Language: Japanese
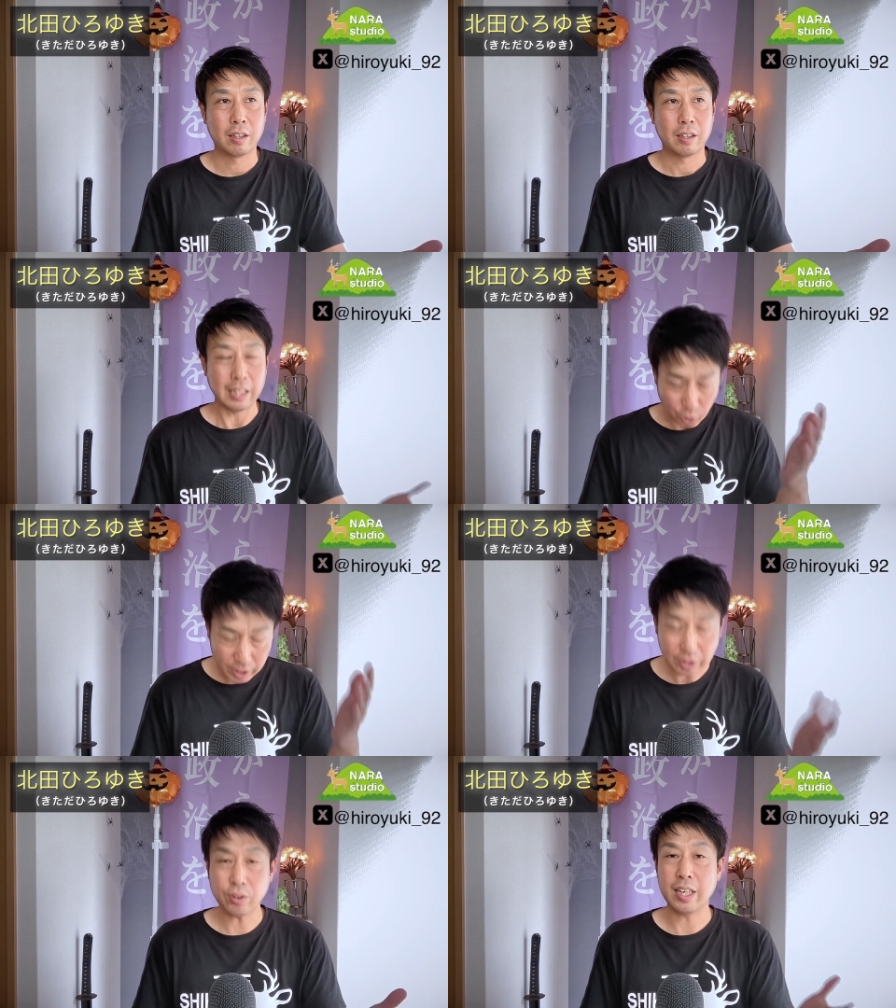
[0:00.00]
いや、そ
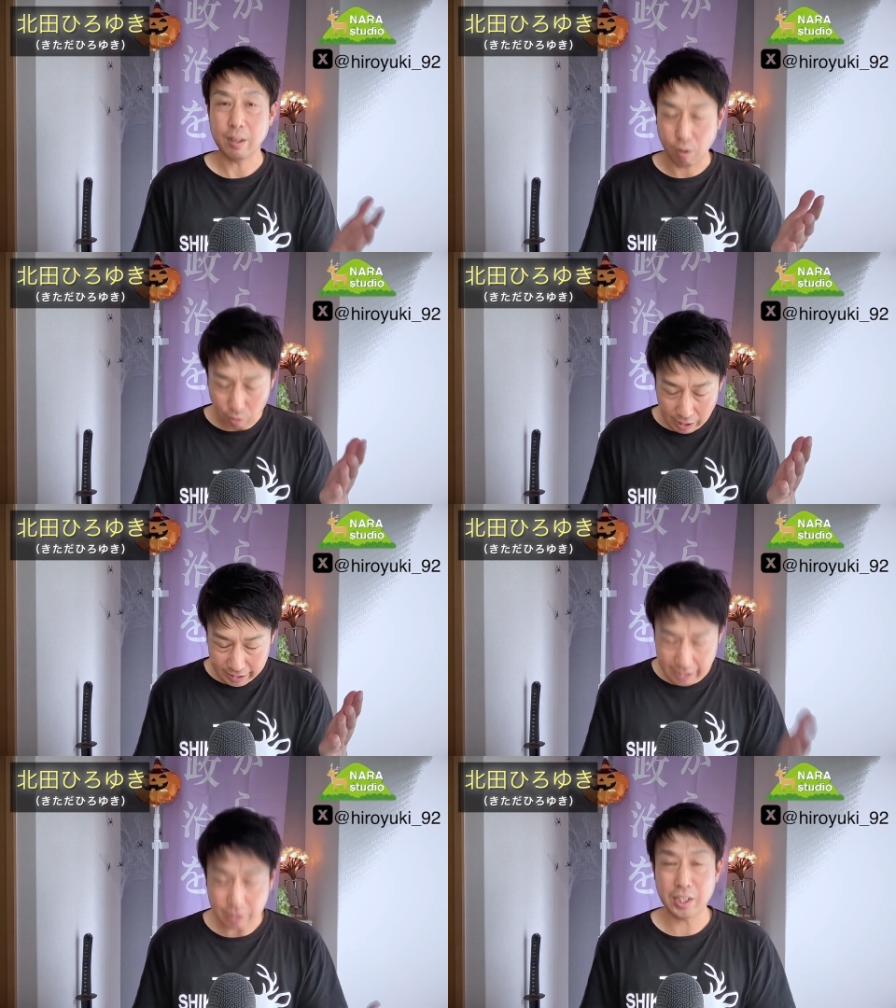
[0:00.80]
れはそれでお
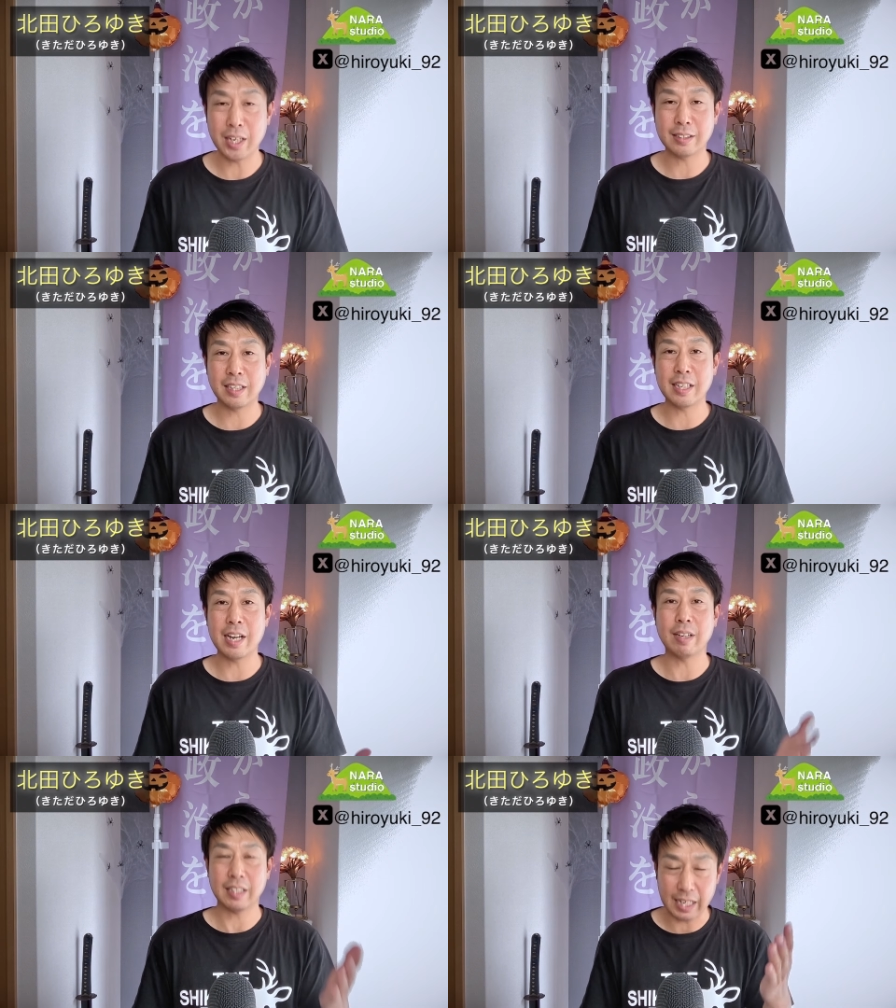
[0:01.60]
金がないと生活できな
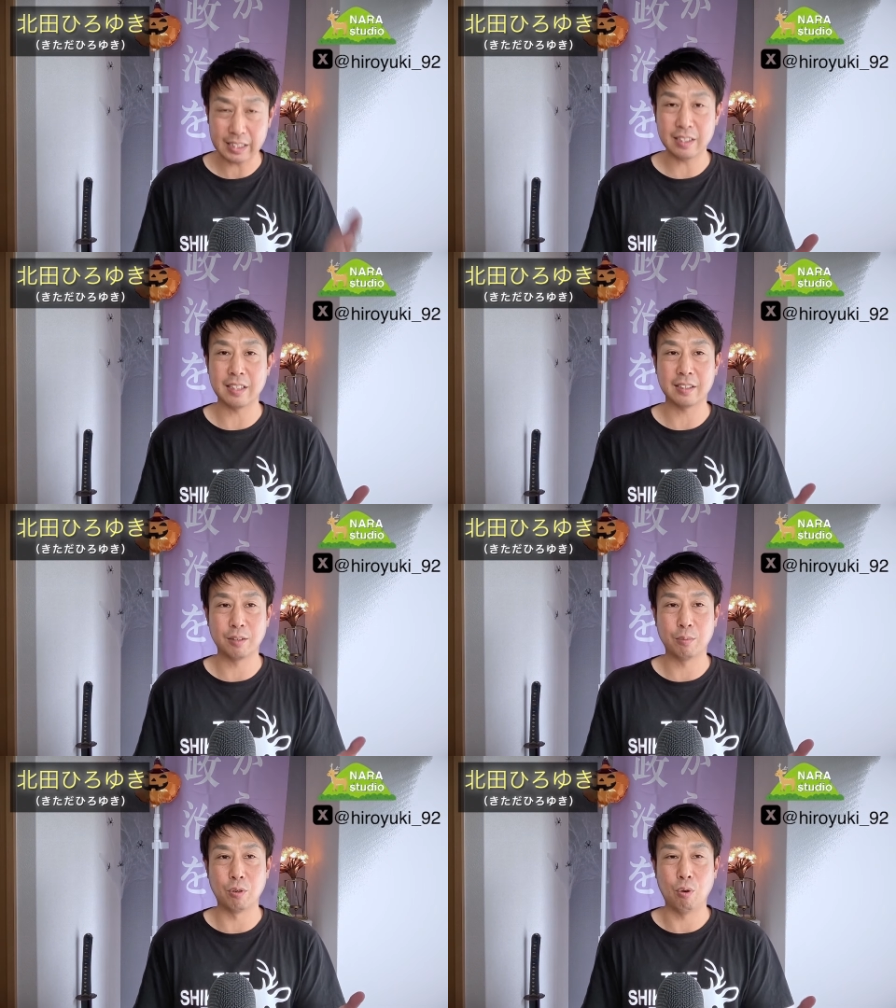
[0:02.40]
いのは正しいんですけ
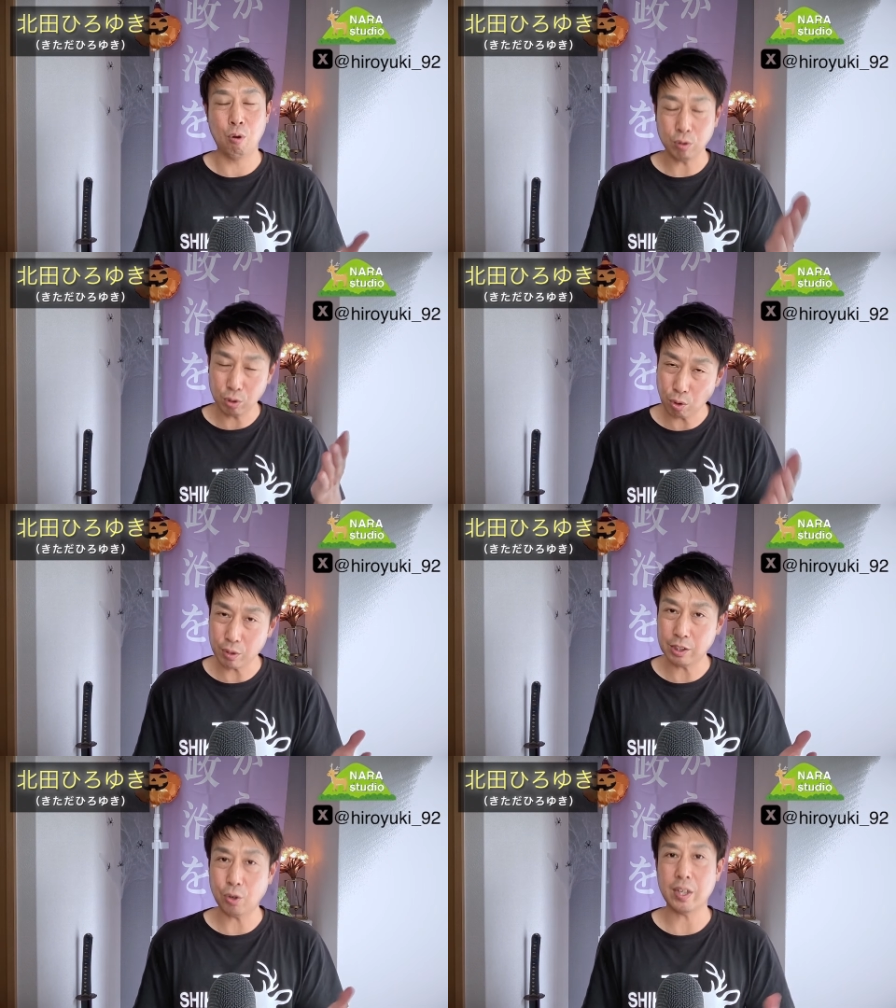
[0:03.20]
ども、本当
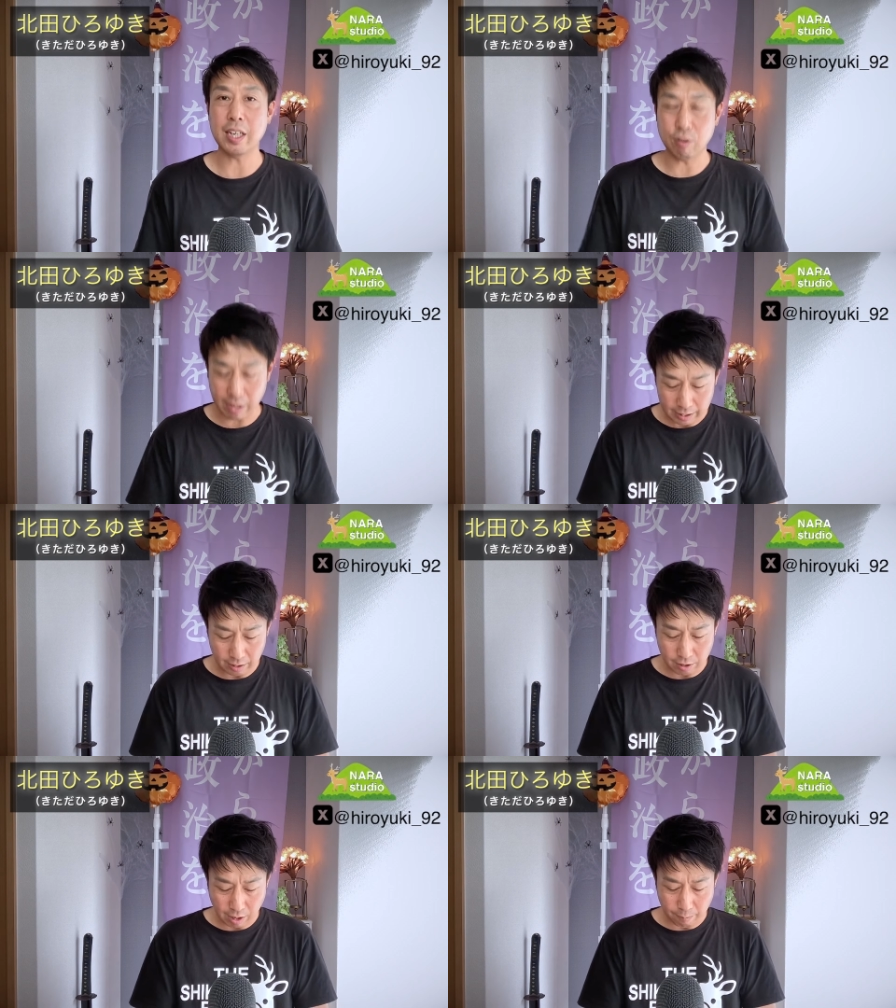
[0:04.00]
にそれでいいのかなっ
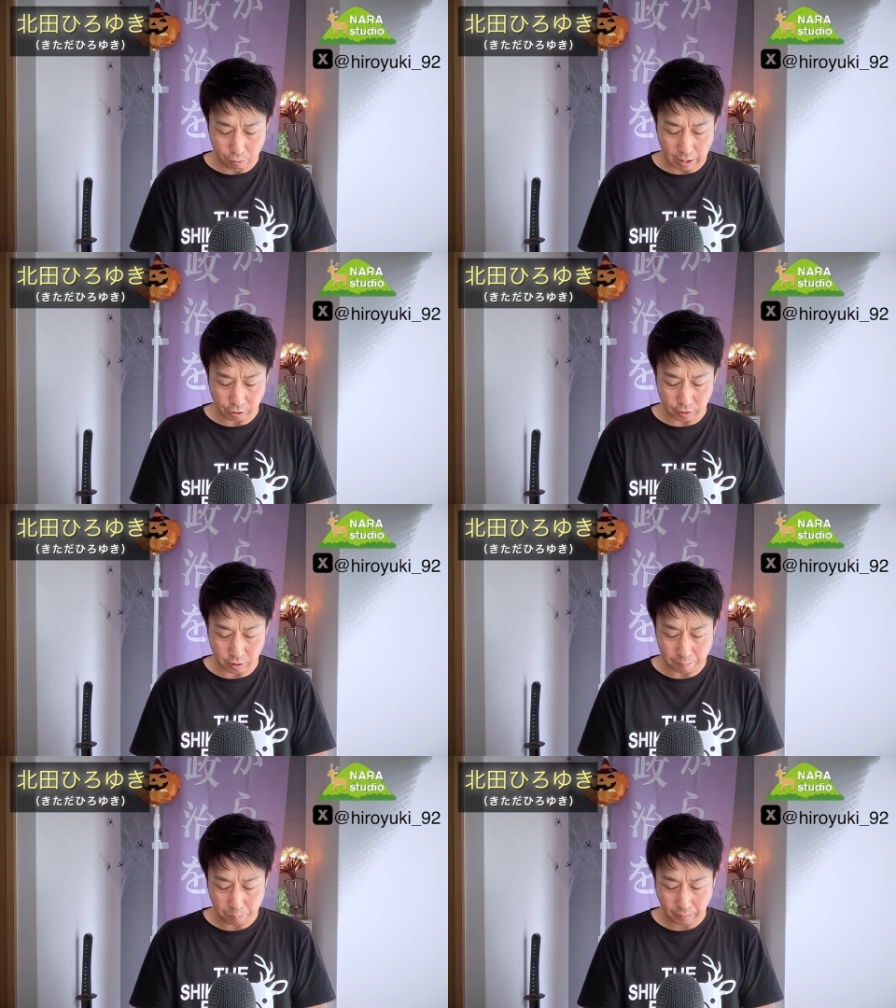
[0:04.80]
ていうのは僕は一
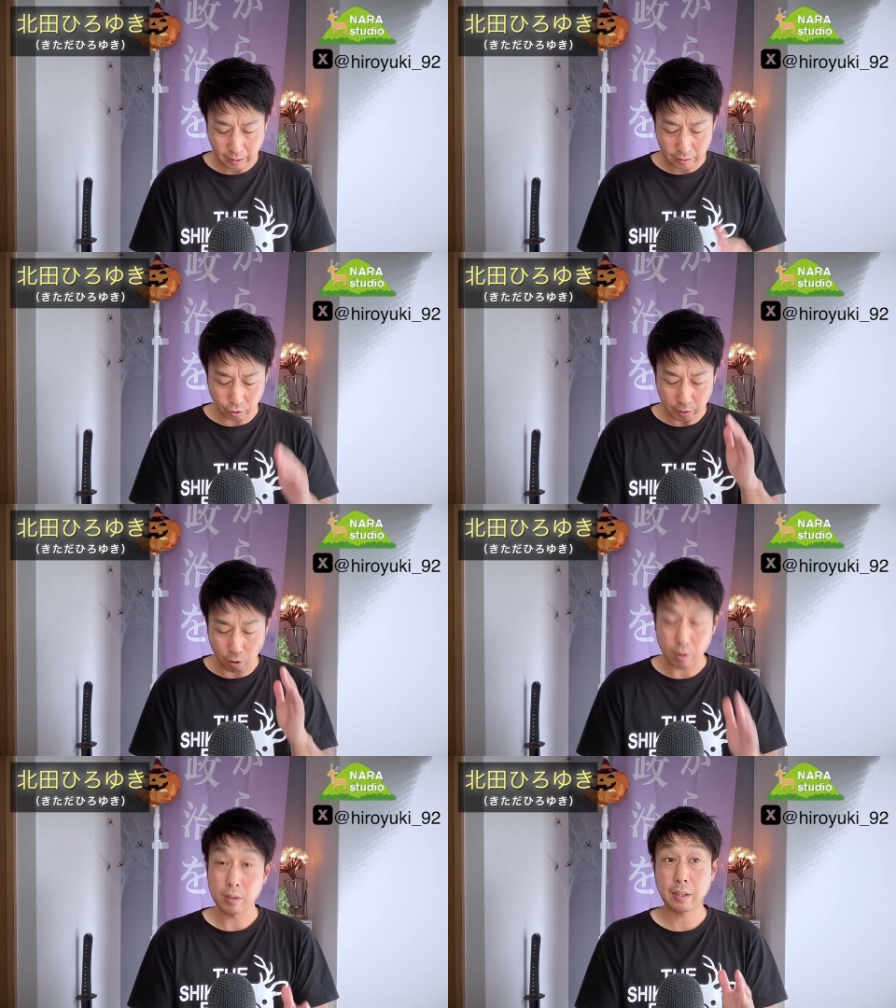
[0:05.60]
つどうして
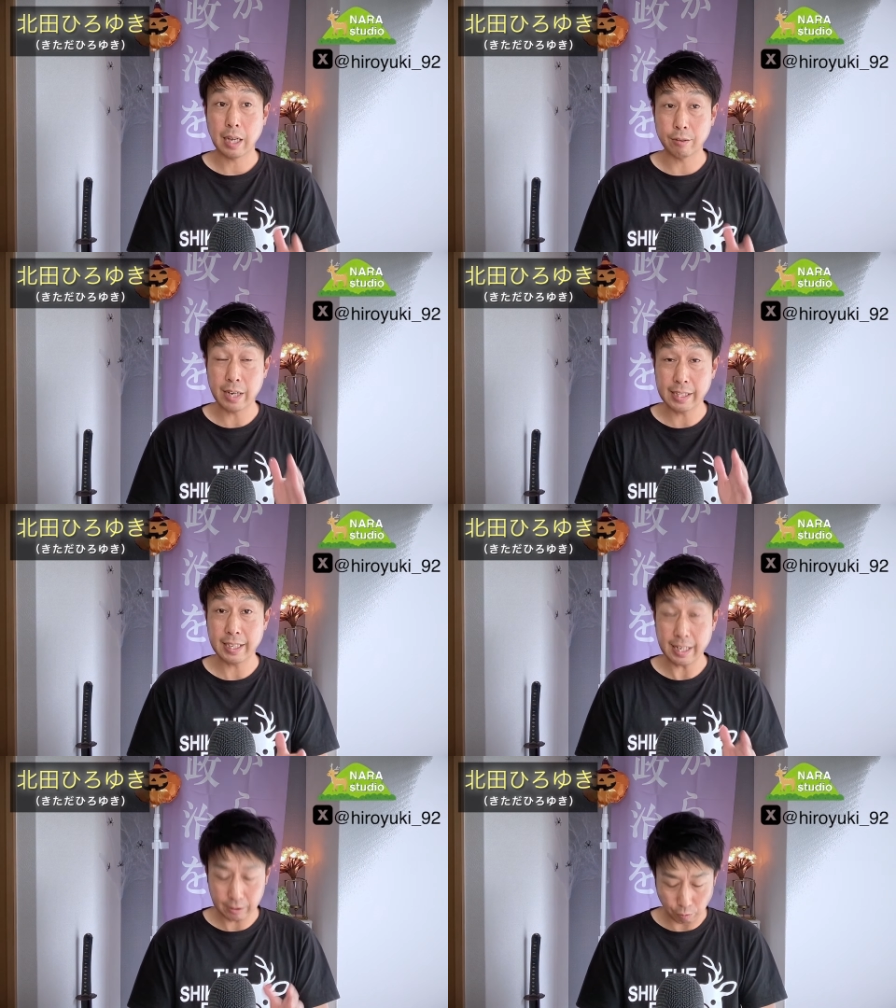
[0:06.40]
も冷
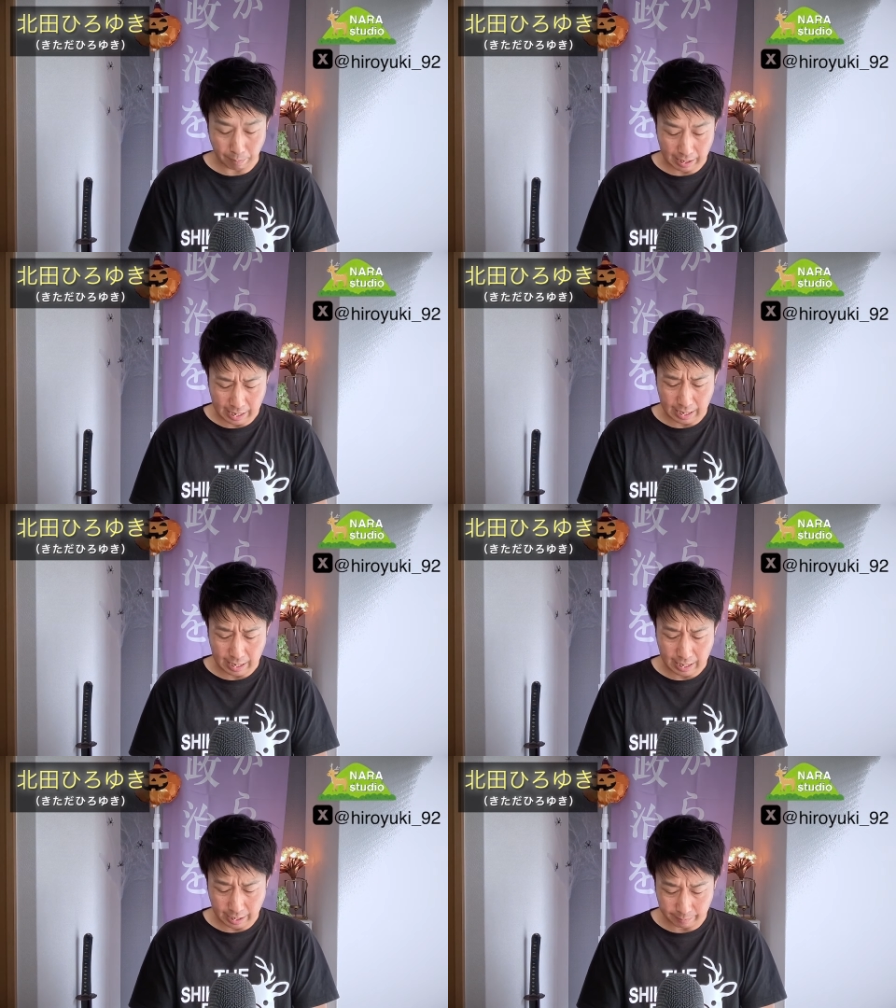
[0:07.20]
静なストッパーが
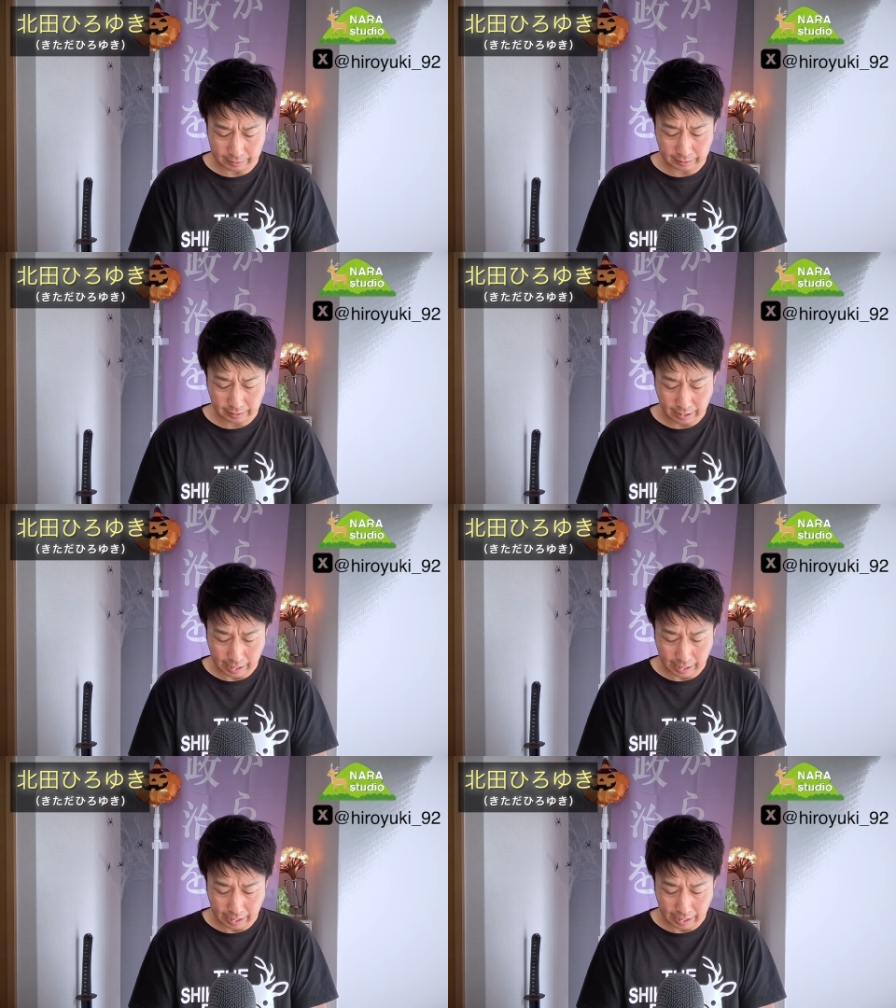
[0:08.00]
あります。